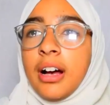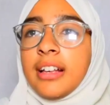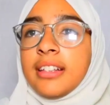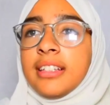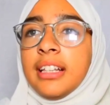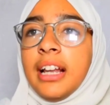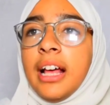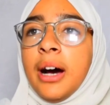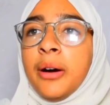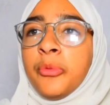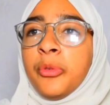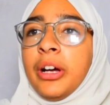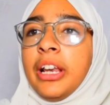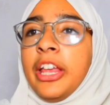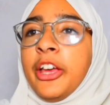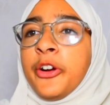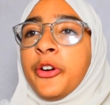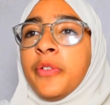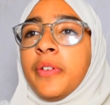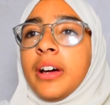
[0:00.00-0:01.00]
अस्सलाम
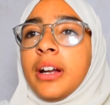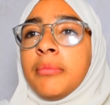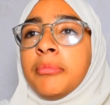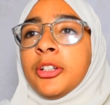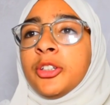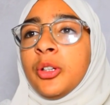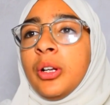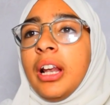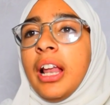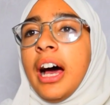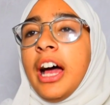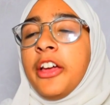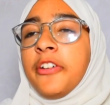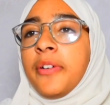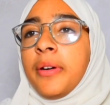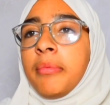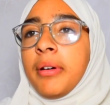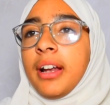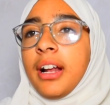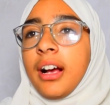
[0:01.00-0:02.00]
वालेकुम वरहमतुल्लाहि
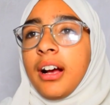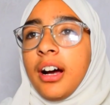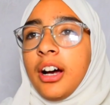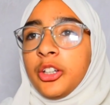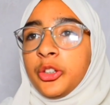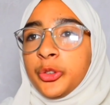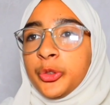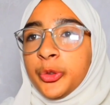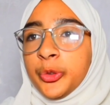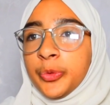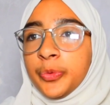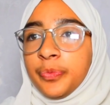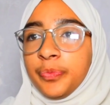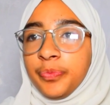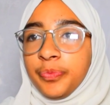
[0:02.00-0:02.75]
व बरकातहू